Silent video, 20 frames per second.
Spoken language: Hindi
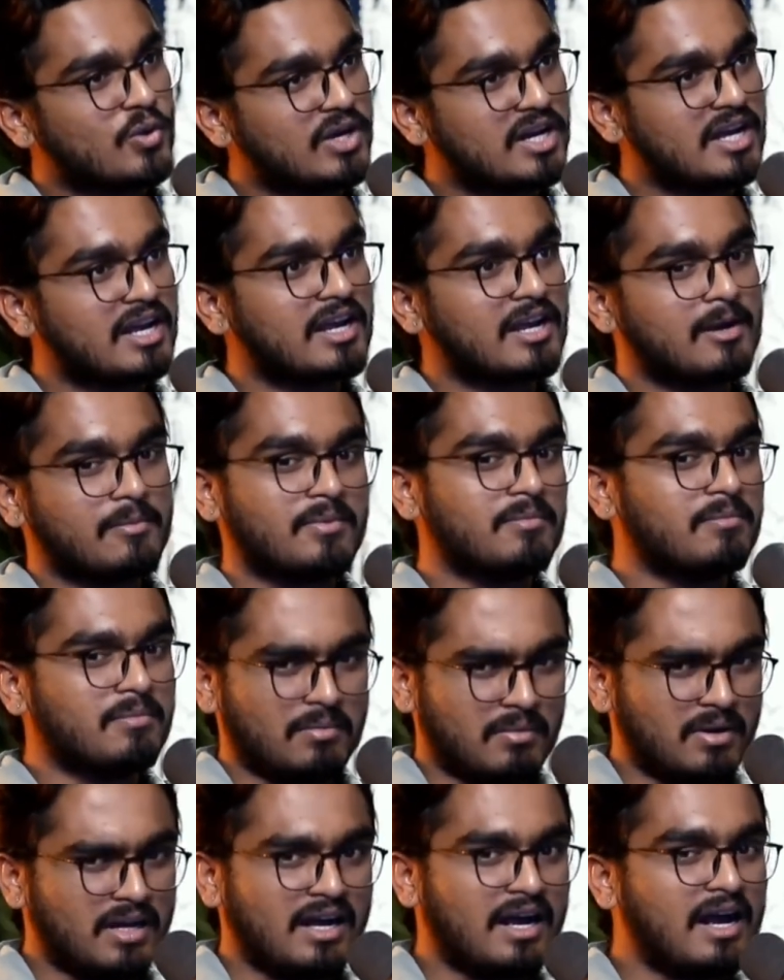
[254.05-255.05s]
होने के
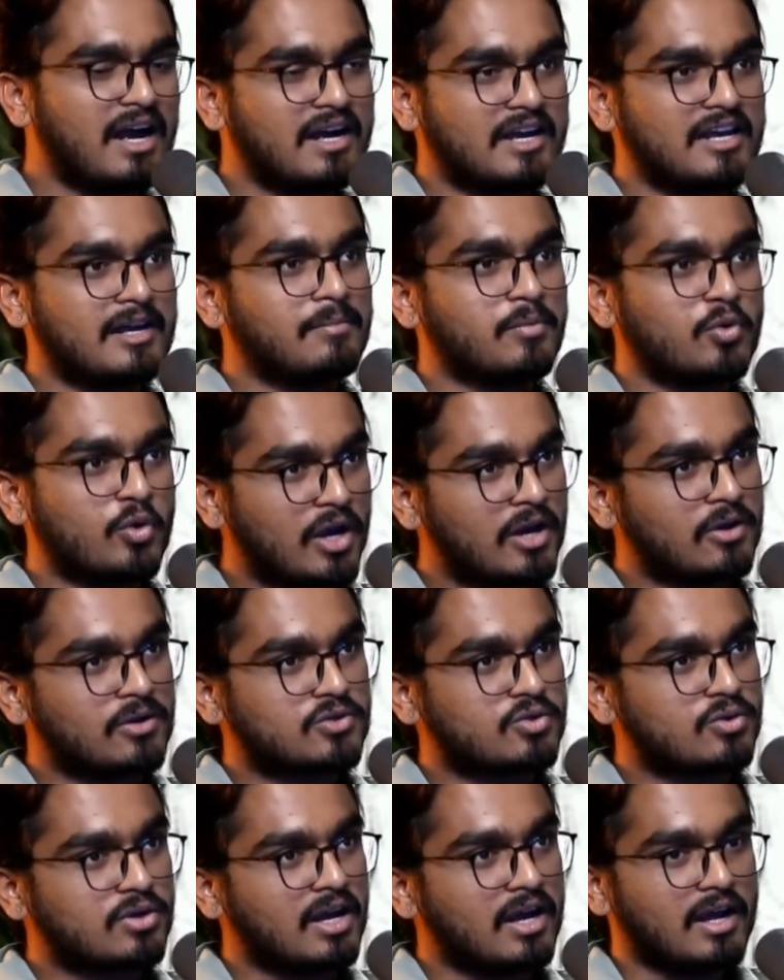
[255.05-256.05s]
अब लगा कि अब बूढ़े
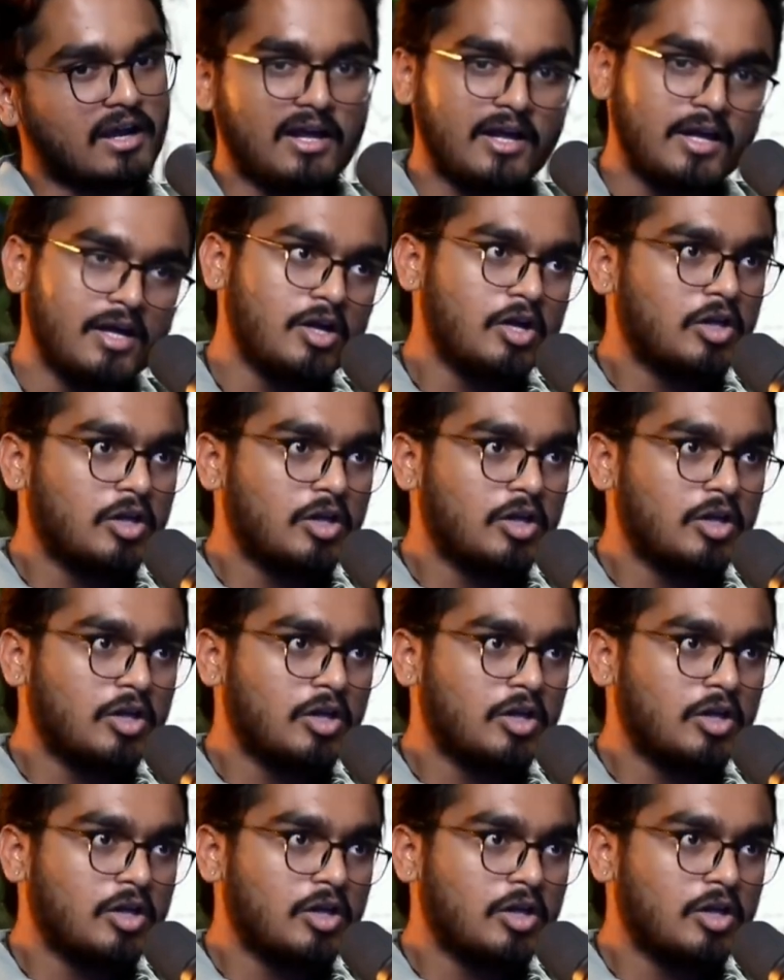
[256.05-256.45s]
हो चुके हैं